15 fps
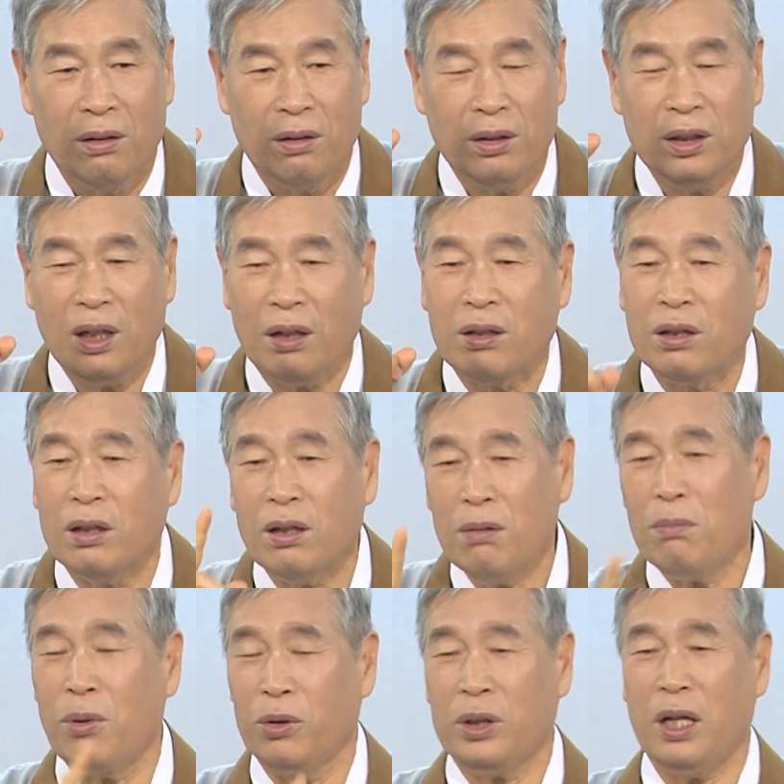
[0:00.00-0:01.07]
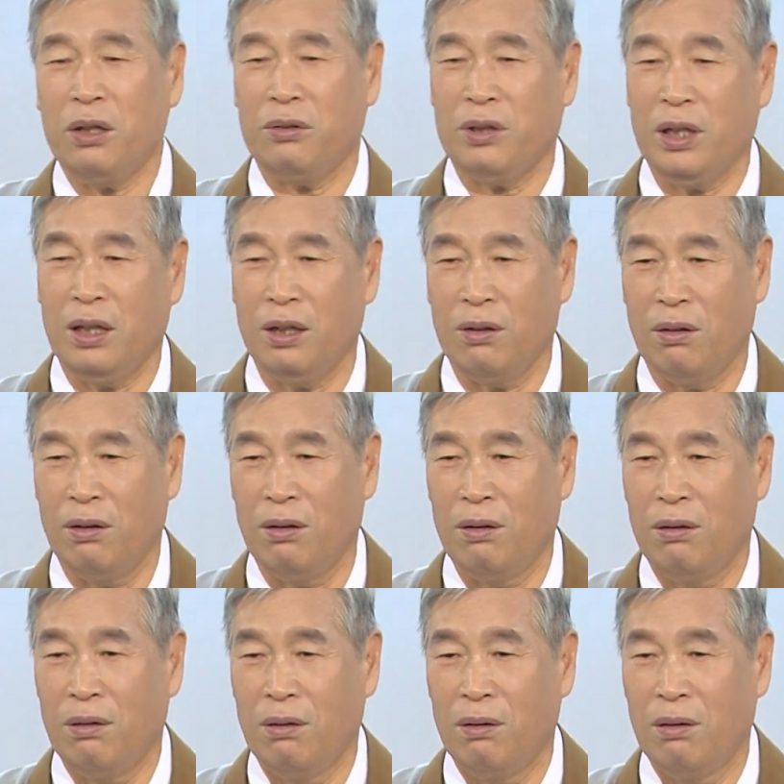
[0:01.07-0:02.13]
근데 그걸 못해요 제가요.
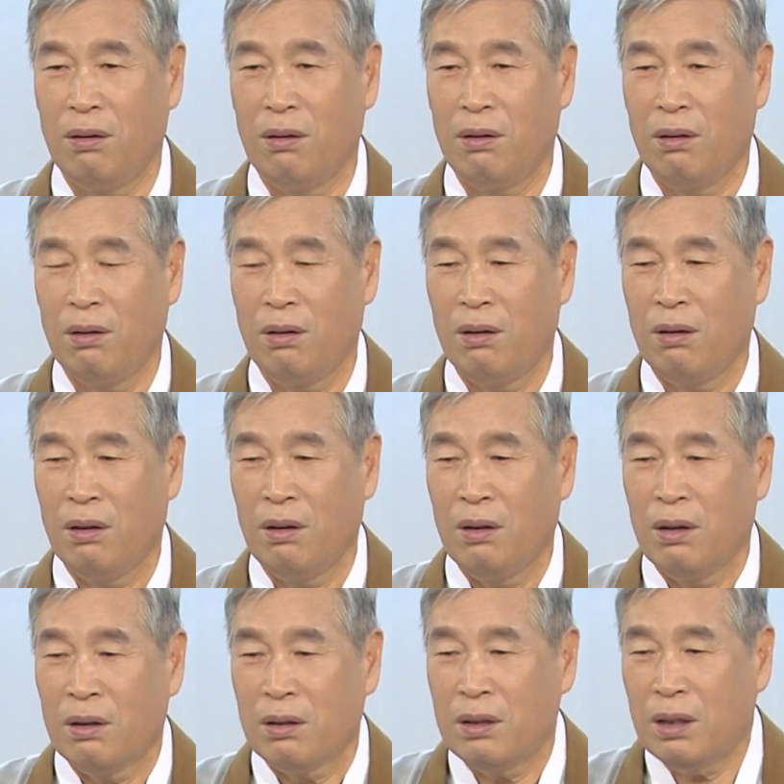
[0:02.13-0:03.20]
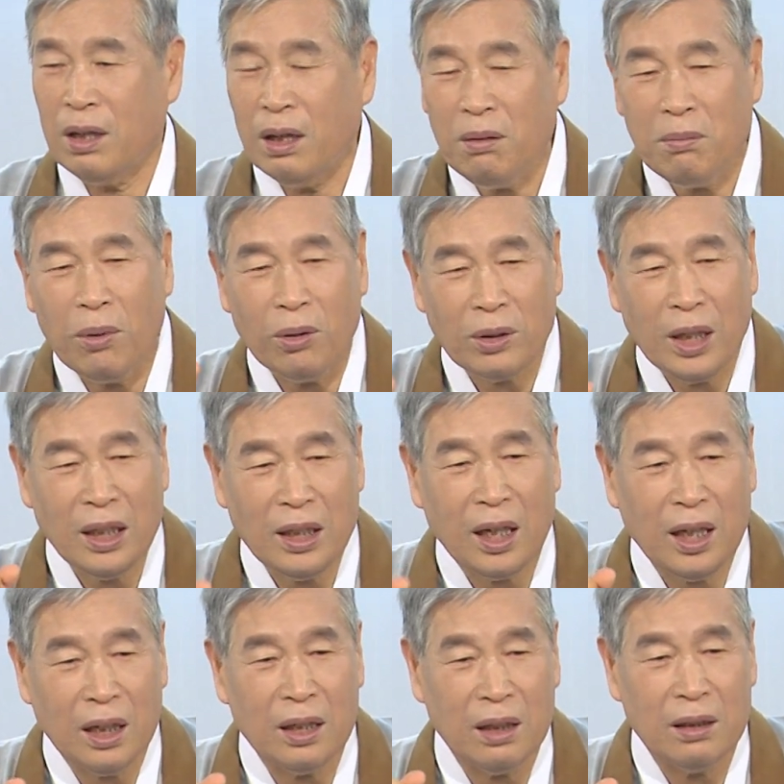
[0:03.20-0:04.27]
그걸
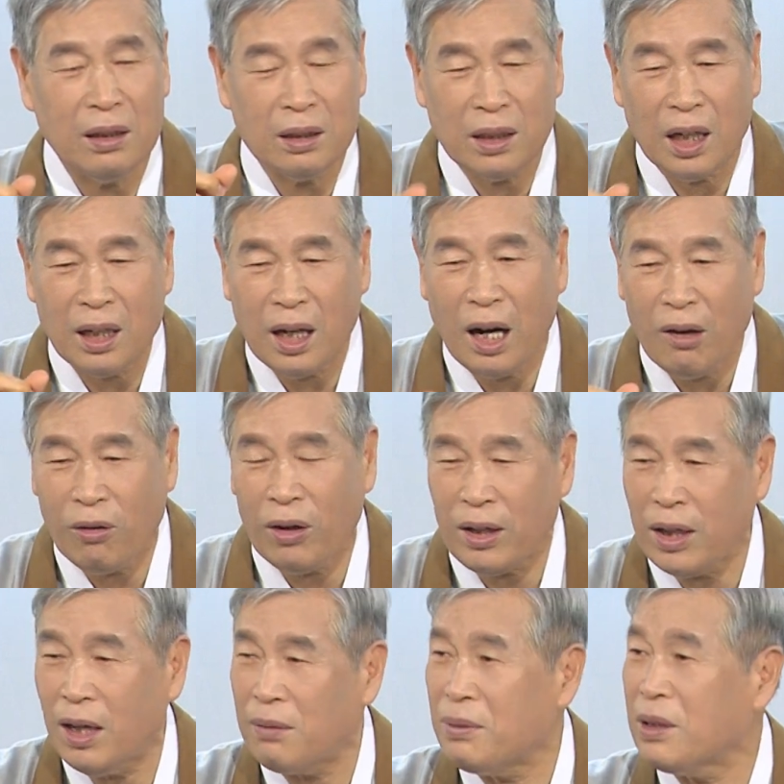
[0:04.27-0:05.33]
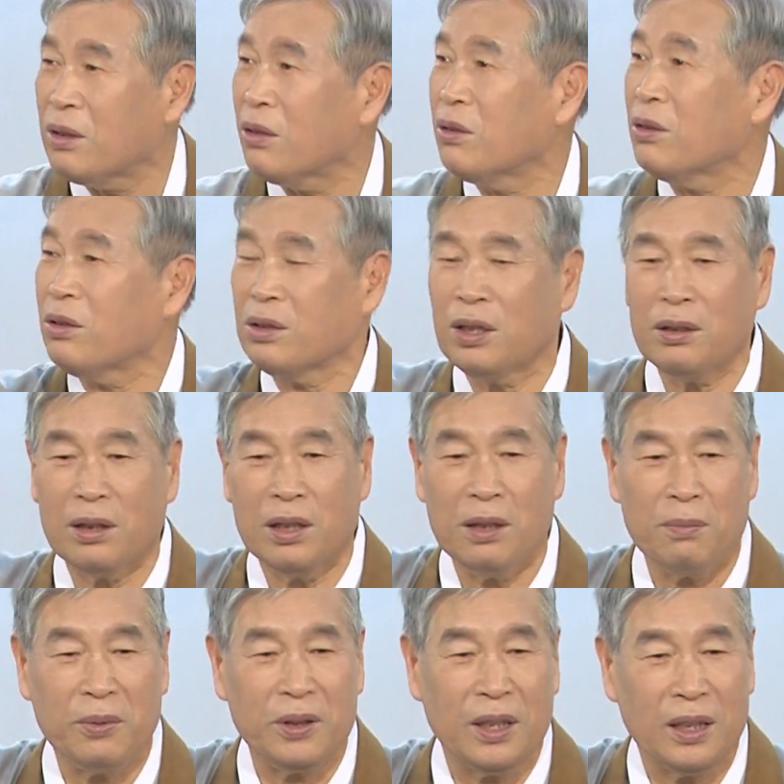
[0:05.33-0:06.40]
못하니까는 어디를 갖고 가는가 하면 여, 여
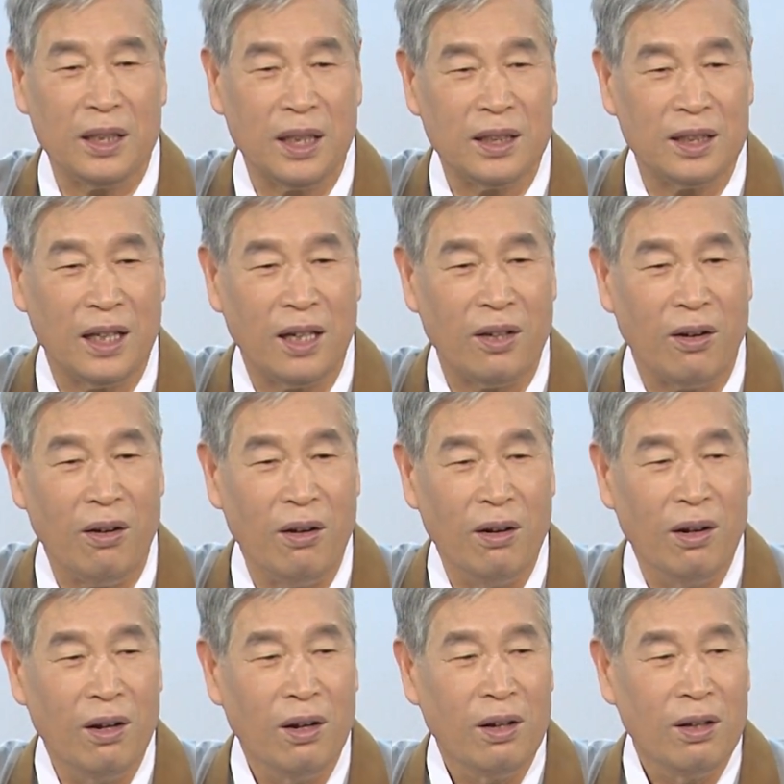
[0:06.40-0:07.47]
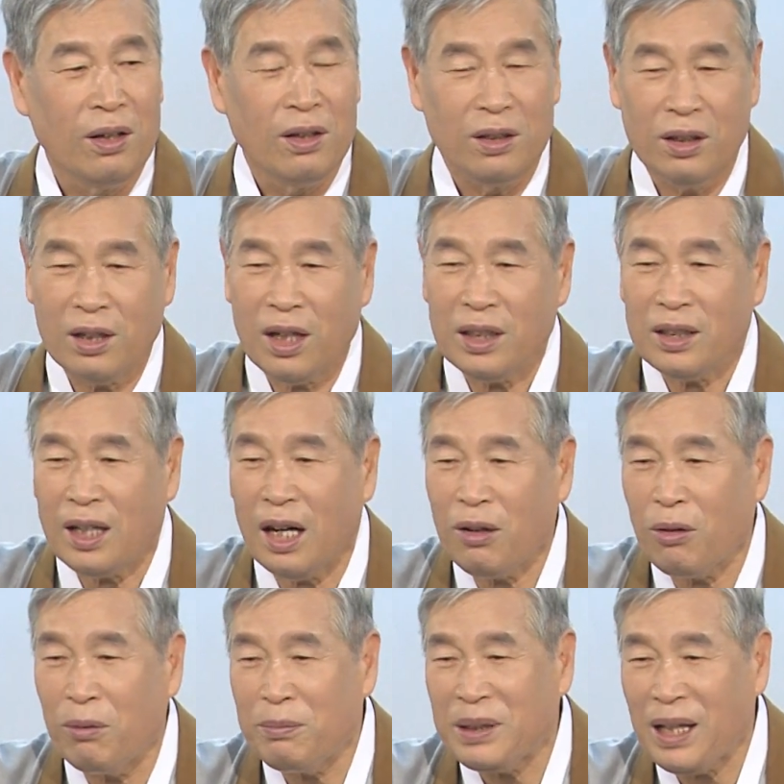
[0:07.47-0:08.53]
기업본센터 있잖아요. 여기까지
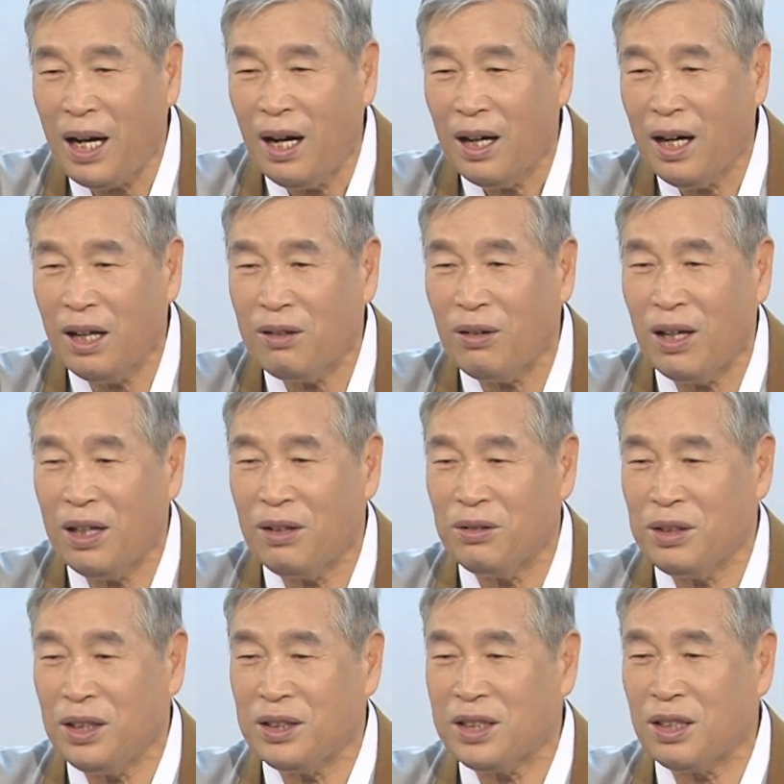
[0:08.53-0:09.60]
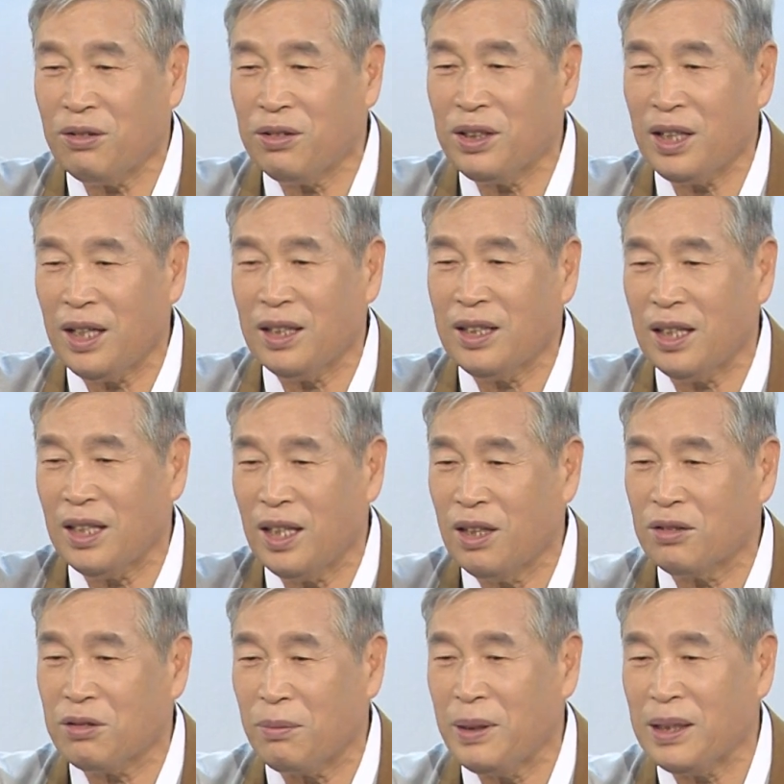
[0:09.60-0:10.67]
갖고 옵니다. 갖고 와서 이 직원들한테
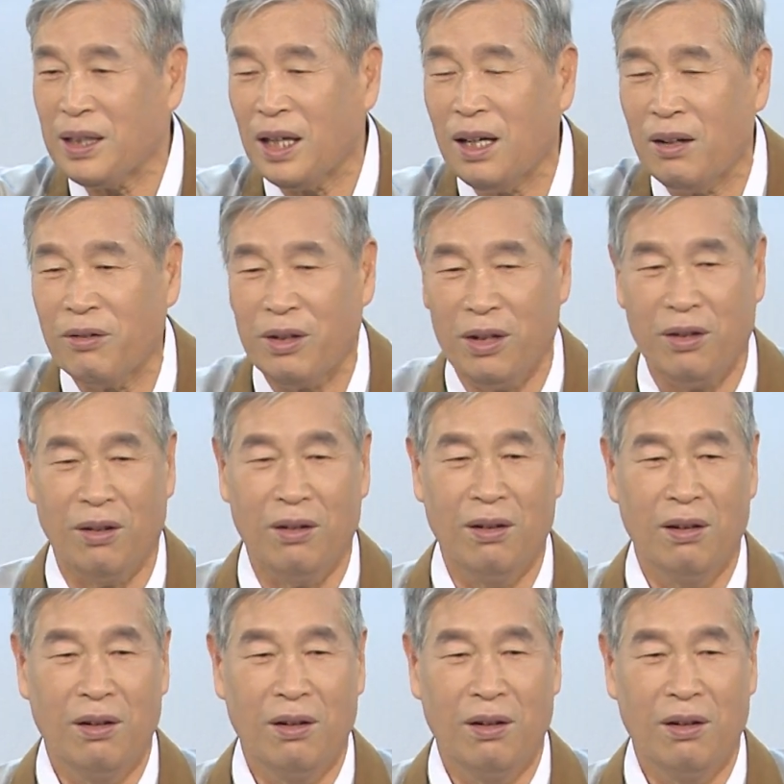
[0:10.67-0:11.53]
이것 좀 해달라고 그래요.